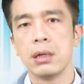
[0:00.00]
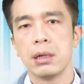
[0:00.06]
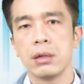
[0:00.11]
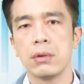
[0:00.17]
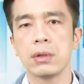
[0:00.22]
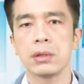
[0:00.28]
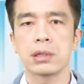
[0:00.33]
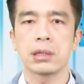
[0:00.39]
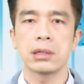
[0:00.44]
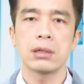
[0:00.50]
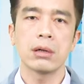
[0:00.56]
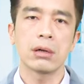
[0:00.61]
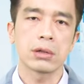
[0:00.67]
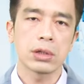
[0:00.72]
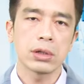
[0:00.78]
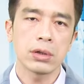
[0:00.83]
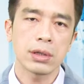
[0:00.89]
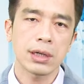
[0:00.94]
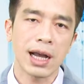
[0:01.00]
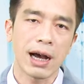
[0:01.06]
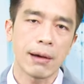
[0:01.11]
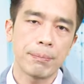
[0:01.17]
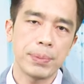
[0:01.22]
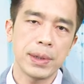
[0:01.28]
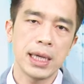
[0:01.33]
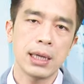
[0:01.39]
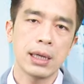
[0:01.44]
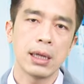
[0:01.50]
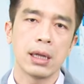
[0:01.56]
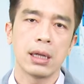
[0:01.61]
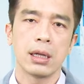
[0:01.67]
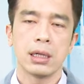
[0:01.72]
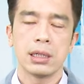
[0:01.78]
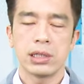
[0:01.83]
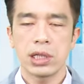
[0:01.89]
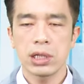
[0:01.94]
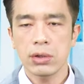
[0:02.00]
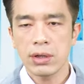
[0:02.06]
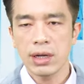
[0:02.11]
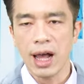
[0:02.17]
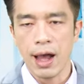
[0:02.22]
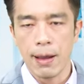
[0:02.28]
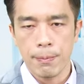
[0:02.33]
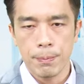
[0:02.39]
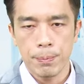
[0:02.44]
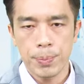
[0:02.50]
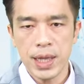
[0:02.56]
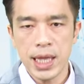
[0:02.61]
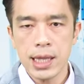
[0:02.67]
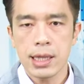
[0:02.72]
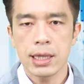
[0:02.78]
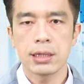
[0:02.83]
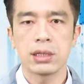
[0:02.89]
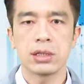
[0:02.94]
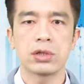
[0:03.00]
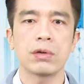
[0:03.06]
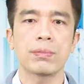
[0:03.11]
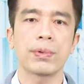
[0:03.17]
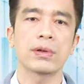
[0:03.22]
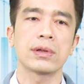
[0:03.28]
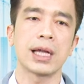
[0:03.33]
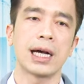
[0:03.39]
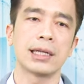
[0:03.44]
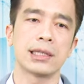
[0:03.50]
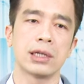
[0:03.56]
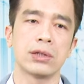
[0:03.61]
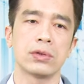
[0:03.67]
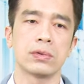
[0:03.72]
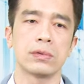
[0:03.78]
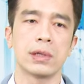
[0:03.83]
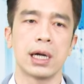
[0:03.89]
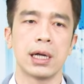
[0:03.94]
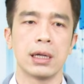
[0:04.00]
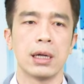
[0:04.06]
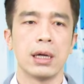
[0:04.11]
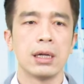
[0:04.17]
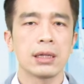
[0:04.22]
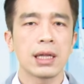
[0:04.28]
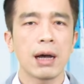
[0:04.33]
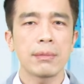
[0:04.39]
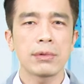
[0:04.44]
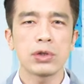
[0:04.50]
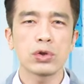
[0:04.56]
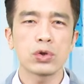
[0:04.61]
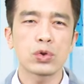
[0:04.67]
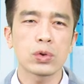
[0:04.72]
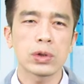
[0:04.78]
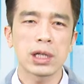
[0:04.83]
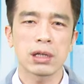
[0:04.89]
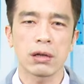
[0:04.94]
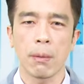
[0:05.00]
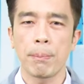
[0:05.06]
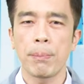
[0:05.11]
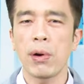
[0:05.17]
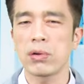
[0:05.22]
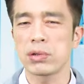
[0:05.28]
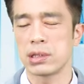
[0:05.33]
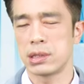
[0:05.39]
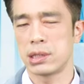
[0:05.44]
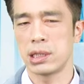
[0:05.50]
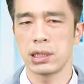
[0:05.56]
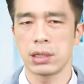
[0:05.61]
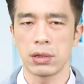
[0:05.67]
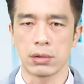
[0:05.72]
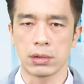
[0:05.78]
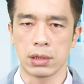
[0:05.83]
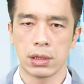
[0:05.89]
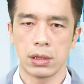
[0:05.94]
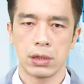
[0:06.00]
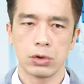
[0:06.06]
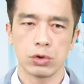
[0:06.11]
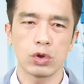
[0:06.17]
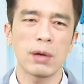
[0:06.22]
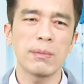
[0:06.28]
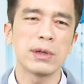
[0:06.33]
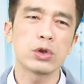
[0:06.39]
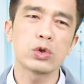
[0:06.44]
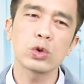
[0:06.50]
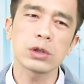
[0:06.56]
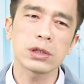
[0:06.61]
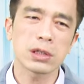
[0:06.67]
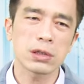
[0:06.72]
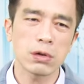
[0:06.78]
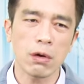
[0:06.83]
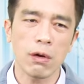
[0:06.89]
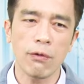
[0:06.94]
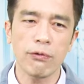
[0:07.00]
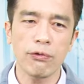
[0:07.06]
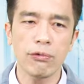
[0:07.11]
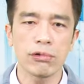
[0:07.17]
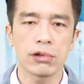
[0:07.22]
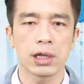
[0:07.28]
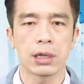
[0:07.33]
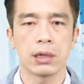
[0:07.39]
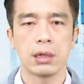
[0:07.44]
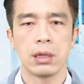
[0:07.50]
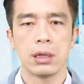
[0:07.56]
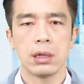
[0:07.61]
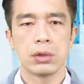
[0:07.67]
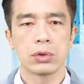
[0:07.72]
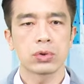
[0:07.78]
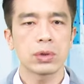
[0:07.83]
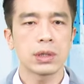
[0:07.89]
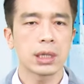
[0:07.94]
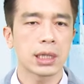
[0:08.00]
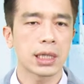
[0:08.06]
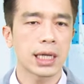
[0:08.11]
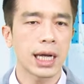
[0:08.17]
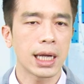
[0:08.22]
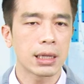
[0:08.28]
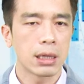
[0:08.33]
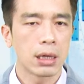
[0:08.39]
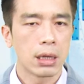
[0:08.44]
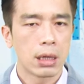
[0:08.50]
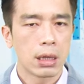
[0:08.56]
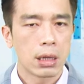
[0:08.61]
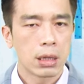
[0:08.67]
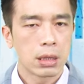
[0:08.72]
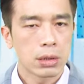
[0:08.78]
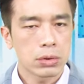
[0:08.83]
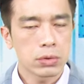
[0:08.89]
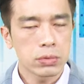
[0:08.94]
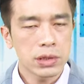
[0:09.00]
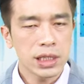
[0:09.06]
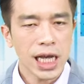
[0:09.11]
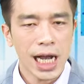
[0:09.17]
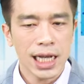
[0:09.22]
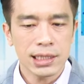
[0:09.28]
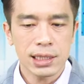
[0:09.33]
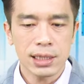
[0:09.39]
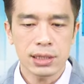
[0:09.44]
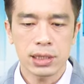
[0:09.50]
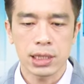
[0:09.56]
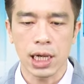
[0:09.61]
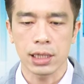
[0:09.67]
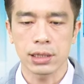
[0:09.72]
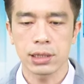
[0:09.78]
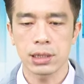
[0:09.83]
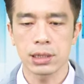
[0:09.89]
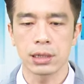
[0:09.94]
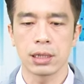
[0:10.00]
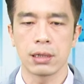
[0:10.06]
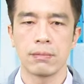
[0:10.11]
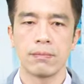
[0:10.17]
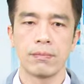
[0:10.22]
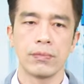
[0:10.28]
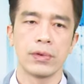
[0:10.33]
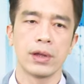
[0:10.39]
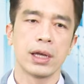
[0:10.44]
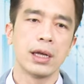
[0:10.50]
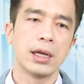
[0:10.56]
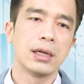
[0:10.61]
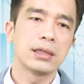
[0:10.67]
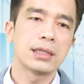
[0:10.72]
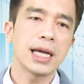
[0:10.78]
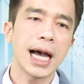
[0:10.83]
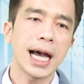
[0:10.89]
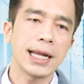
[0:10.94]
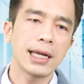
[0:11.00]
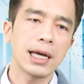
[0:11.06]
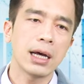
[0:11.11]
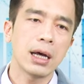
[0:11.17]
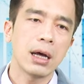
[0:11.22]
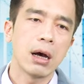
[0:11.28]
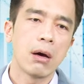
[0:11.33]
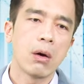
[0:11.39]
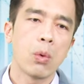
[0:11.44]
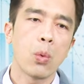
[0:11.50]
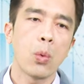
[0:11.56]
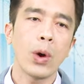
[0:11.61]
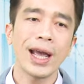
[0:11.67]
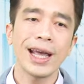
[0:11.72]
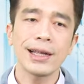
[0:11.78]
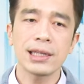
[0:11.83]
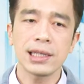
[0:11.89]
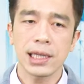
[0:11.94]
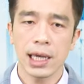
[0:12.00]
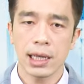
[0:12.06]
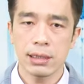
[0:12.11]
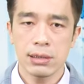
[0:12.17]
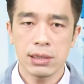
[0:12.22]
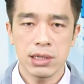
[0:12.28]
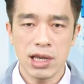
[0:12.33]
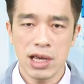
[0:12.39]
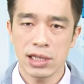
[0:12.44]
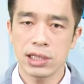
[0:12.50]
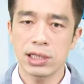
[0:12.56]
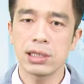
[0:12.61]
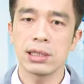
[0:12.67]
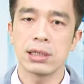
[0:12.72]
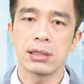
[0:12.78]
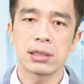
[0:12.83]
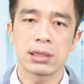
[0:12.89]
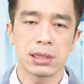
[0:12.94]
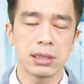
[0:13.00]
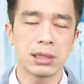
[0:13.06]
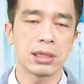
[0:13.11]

或者是用悠游卡 B、信用卡 B， 你就不用拿钱出来，他们就做那种 P O S 系统，专门做收付的，所以你看股价还是很强势的。再来呢，微田也是值